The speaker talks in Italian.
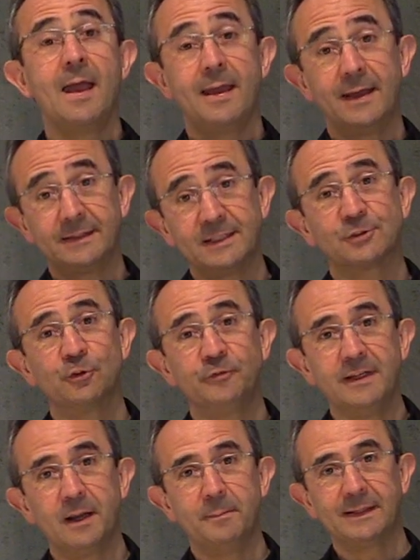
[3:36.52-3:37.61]
E adesso
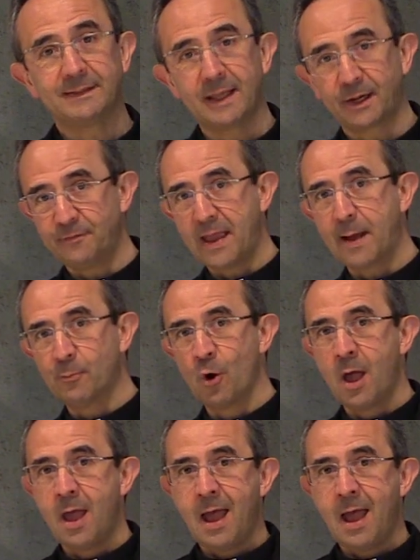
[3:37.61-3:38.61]
finalmente arriviamo